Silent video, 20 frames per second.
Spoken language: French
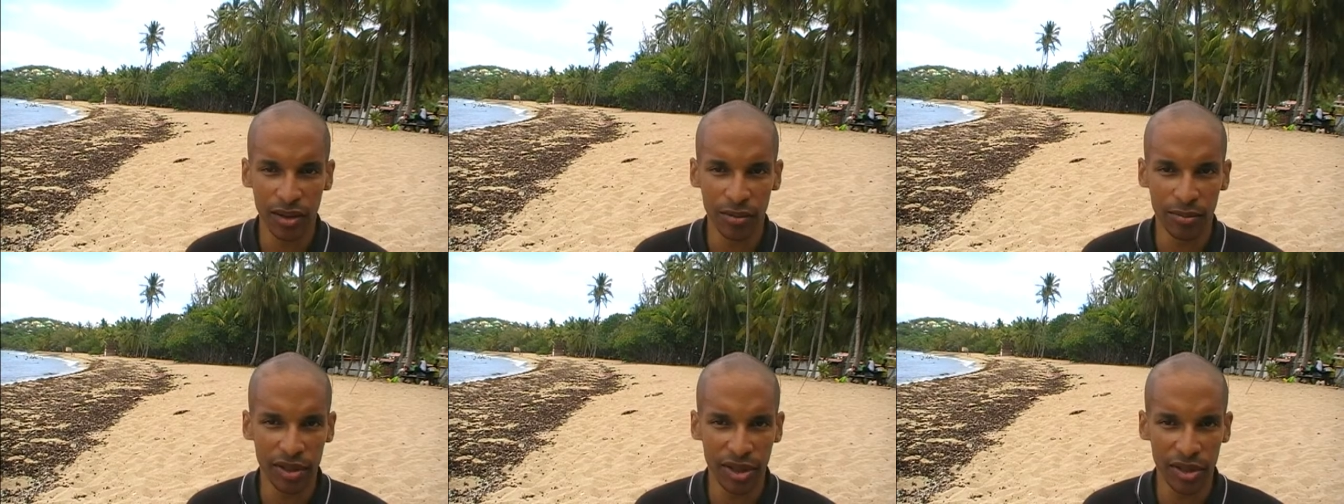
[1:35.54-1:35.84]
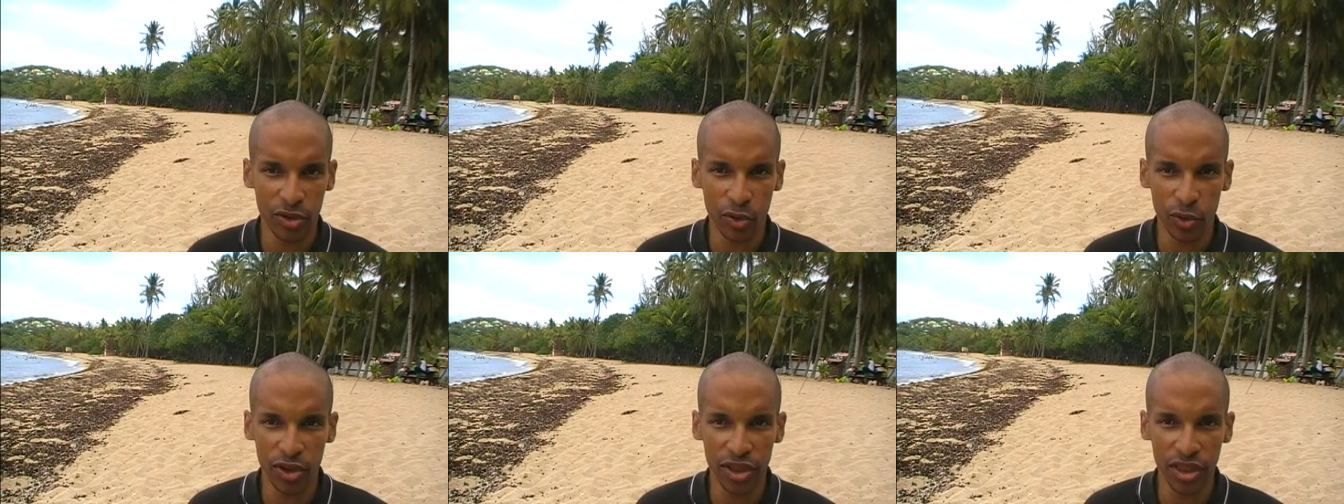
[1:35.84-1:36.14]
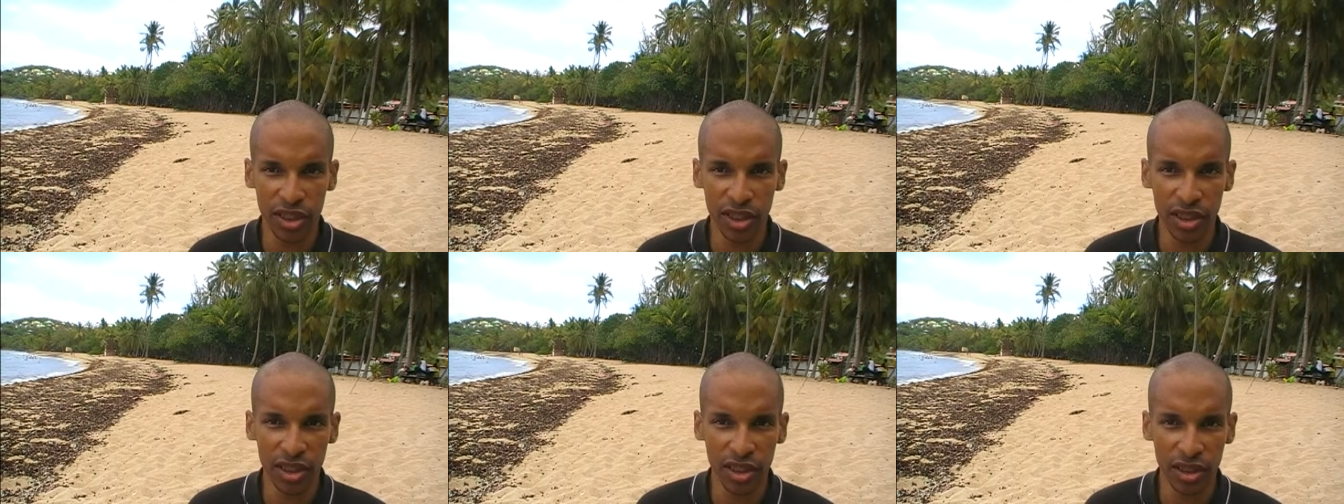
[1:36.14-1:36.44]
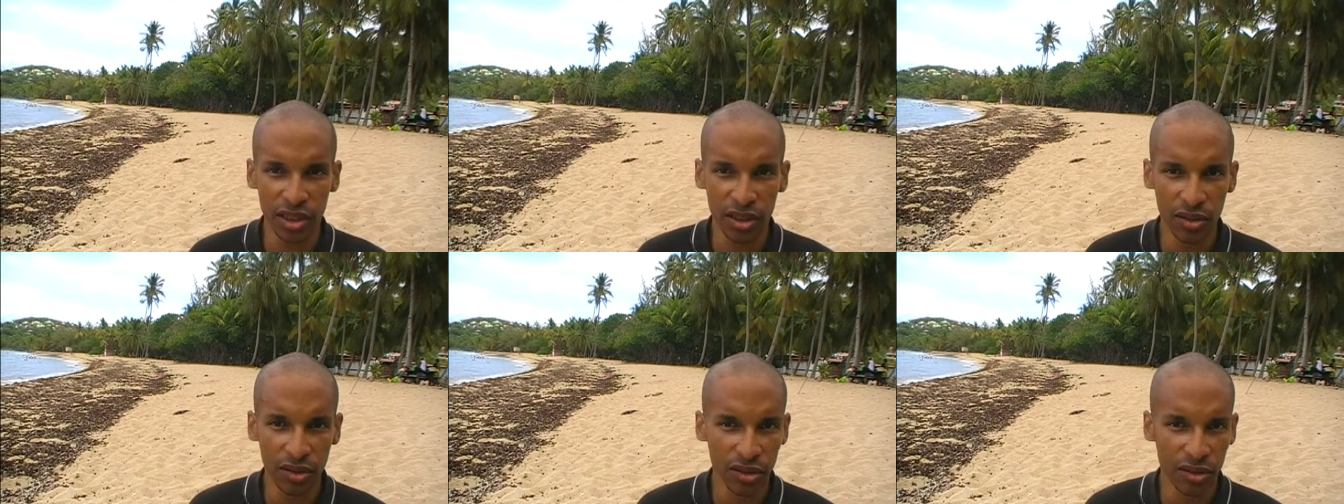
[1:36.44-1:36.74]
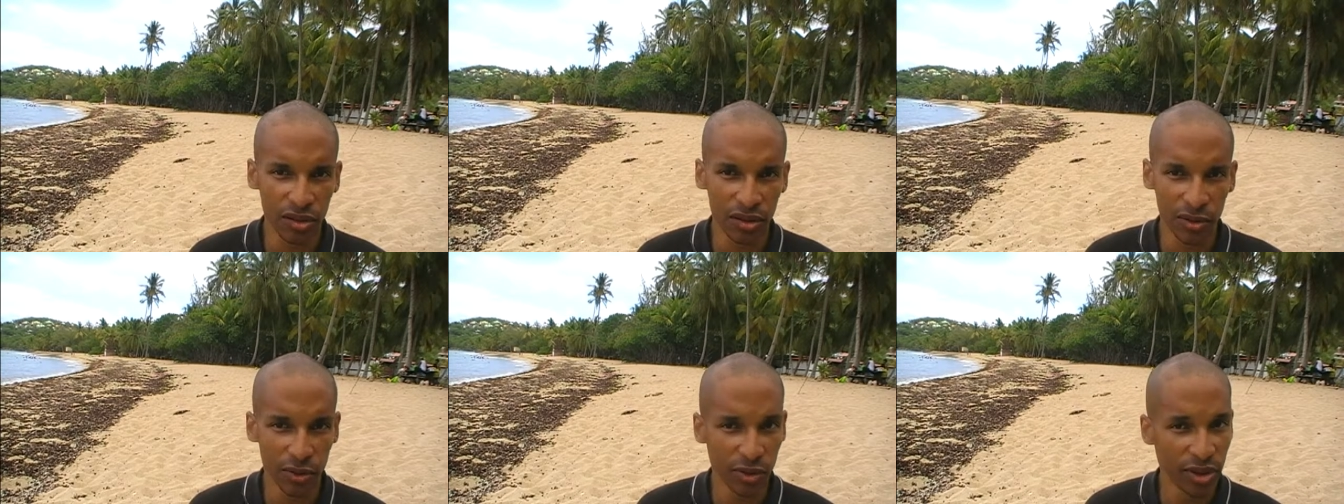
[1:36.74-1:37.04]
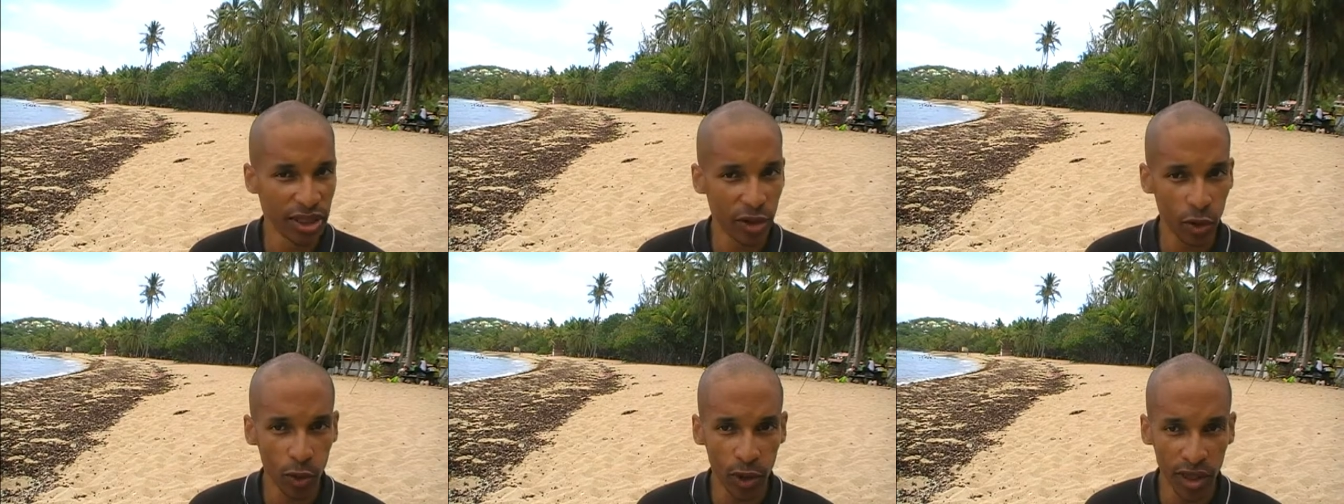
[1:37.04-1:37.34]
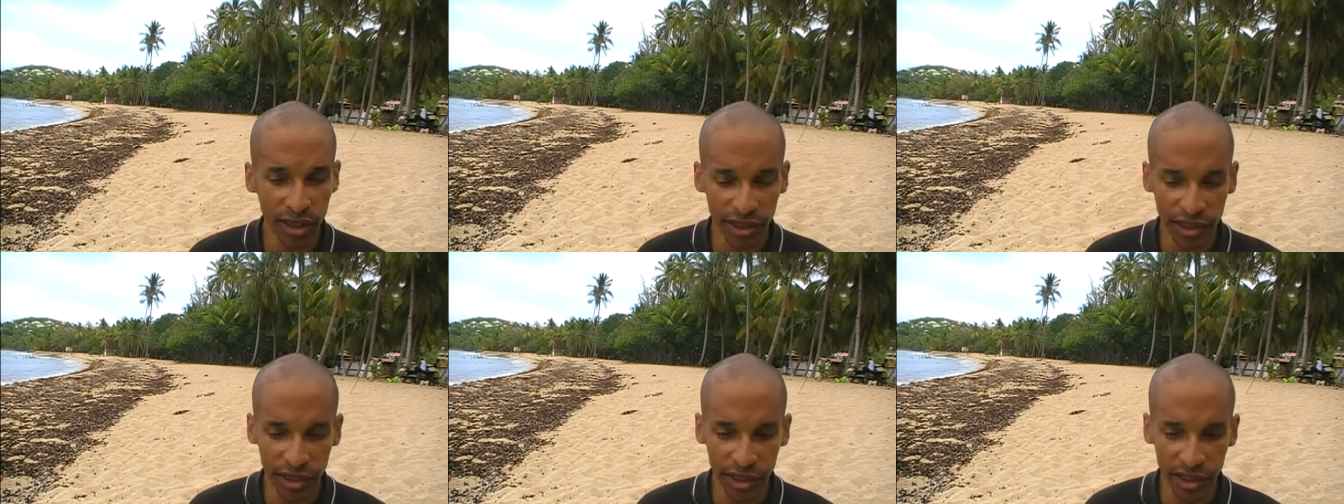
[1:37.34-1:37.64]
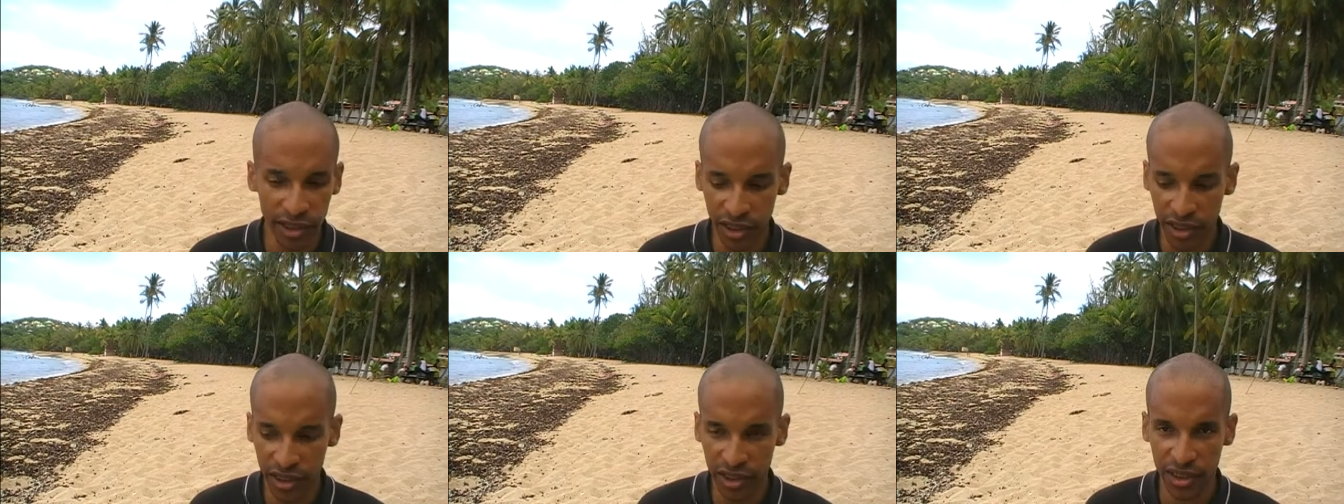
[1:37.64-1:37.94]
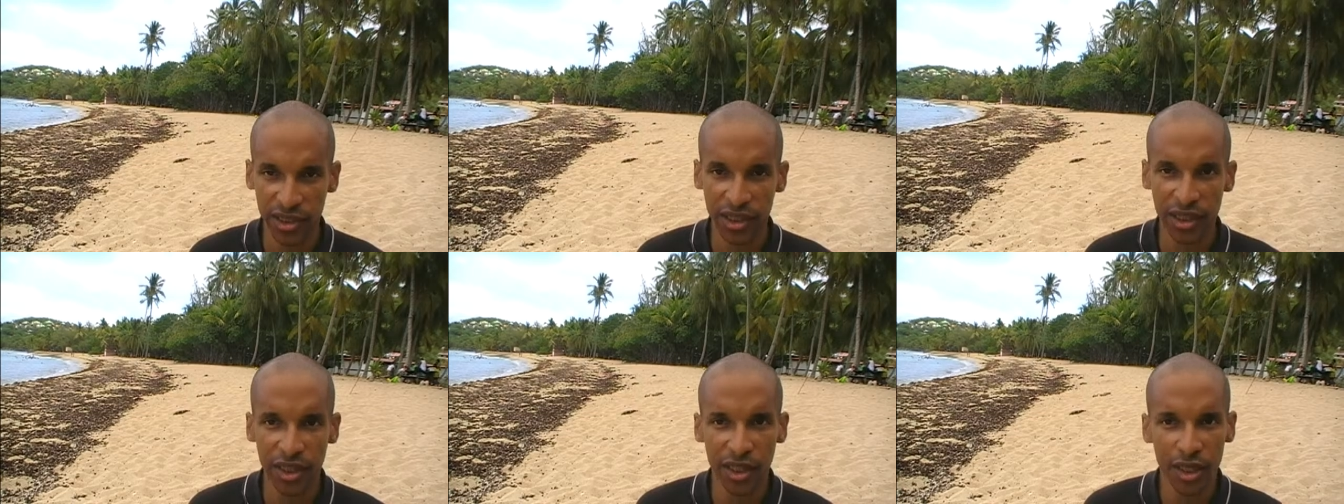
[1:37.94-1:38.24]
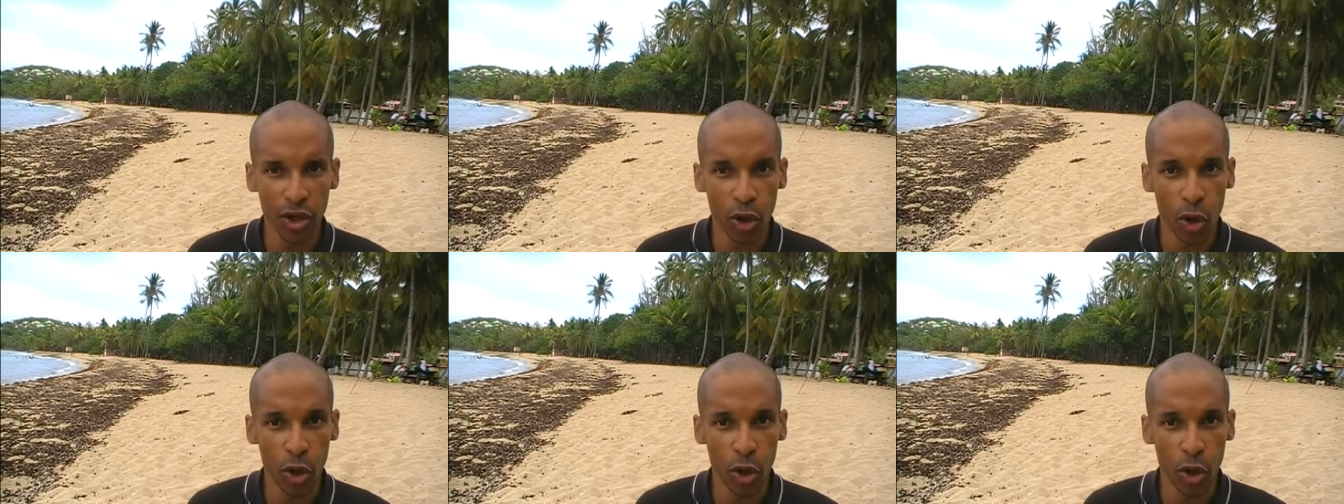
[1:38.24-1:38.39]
mais aussi euh, une décoratrice,